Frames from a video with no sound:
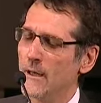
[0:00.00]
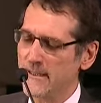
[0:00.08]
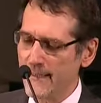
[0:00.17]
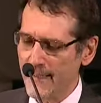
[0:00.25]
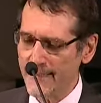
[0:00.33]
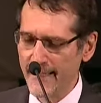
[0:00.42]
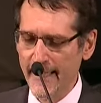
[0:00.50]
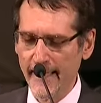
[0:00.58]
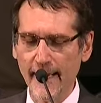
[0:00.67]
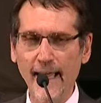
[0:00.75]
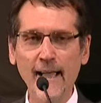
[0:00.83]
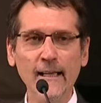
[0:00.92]
questa
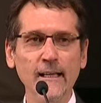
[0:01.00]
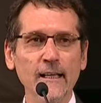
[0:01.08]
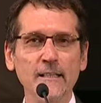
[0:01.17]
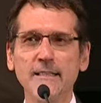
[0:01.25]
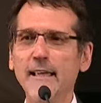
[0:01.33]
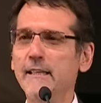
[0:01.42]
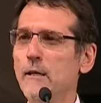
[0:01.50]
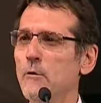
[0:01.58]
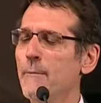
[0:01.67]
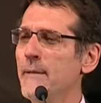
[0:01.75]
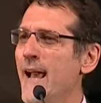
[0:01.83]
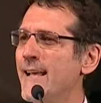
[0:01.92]
sera siete
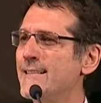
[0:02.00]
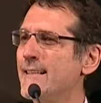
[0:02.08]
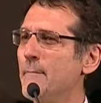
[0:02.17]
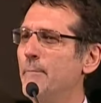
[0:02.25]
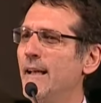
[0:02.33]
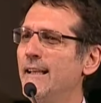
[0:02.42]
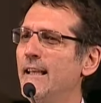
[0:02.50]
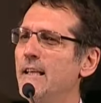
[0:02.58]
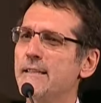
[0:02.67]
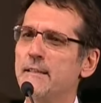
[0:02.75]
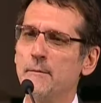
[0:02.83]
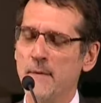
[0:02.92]
una piazza
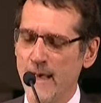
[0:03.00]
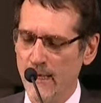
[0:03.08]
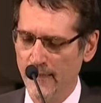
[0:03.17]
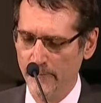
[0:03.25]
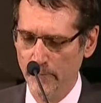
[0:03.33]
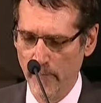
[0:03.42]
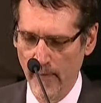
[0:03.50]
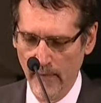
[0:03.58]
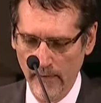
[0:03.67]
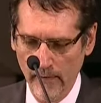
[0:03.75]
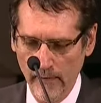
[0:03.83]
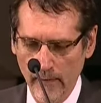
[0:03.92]
bellissima.
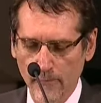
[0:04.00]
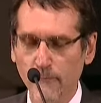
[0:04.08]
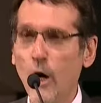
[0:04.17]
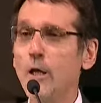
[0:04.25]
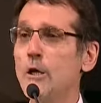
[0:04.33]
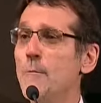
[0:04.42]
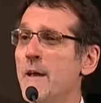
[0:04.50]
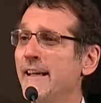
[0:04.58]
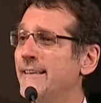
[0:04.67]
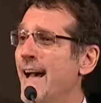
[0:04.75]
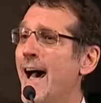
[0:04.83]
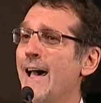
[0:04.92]
Voglio
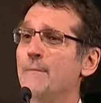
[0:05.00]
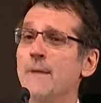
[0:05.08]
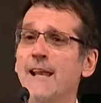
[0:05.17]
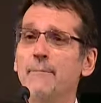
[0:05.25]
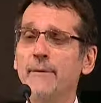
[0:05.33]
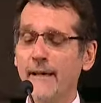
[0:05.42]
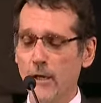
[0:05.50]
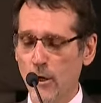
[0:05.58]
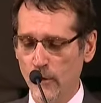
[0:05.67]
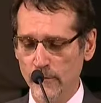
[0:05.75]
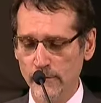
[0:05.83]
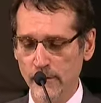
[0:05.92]
meritarmela
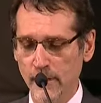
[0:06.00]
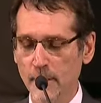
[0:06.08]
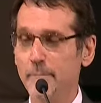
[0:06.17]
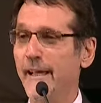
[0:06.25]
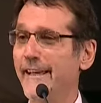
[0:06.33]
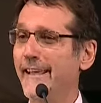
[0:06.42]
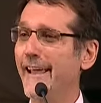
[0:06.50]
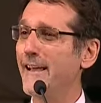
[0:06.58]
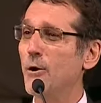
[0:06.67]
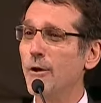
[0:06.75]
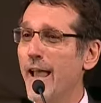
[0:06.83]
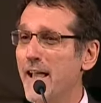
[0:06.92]
però, perché
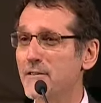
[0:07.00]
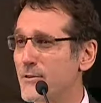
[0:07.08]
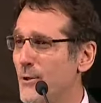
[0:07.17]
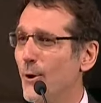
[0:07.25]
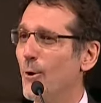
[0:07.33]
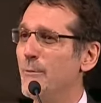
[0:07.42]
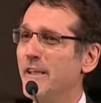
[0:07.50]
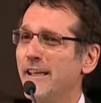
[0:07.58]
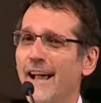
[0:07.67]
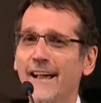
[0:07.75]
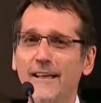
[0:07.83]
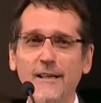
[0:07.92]
non è solo
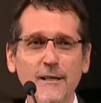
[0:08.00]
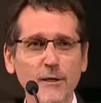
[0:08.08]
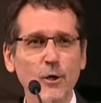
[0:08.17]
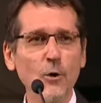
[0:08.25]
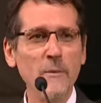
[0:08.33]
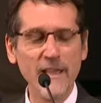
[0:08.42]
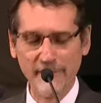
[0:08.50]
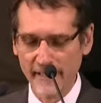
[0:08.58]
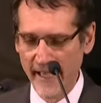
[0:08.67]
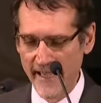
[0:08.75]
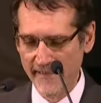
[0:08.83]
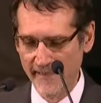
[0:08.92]
mia, come è
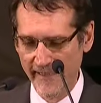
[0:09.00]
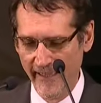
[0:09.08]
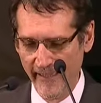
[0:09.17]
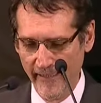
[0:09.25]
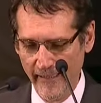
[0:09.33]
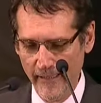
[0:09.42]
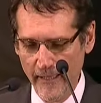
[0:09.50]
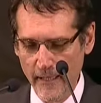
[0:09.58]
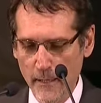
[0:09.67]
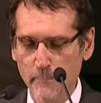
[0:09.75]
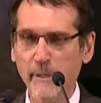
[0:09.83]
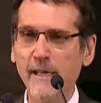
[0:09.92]
evidente.
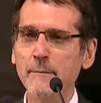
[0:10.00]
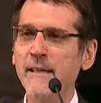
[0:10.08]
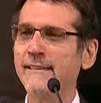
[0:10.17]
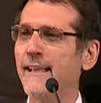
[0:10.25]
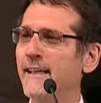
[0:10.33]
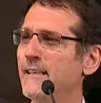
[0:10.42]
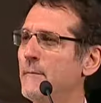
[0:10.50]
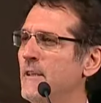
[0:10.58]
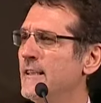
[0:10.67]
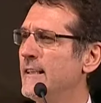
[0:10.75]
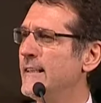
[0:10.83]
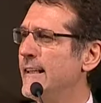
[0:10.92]
Permettetemi
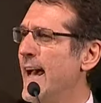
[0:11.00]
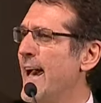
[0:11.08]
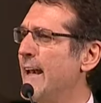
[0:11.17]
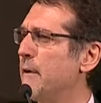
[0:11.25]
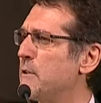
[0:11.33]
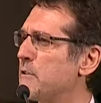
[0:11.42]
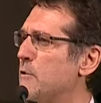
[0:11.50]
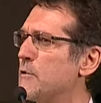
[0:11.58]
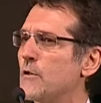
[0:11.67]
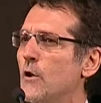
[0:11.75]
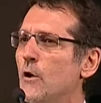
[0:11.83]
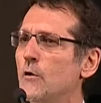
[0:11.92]
di dedicare questo
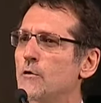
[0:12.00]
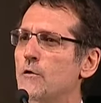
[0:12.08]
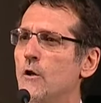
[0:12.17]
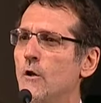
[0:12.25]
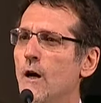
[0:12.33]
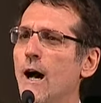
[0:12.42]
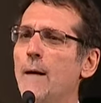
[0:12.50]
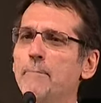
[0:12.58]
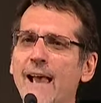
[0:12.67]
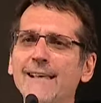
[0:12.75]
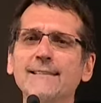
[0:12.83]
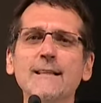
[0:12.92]
discorso a
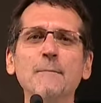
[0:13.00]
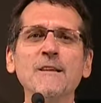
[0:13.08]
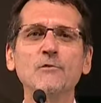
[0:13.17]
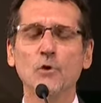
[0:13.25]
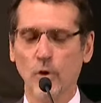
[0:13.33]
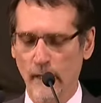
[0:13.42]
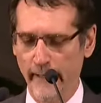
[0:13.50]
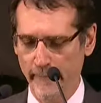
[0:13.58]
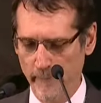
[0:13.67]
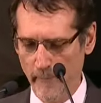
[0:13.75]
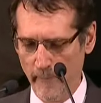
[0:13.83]
Piazza Maggiore,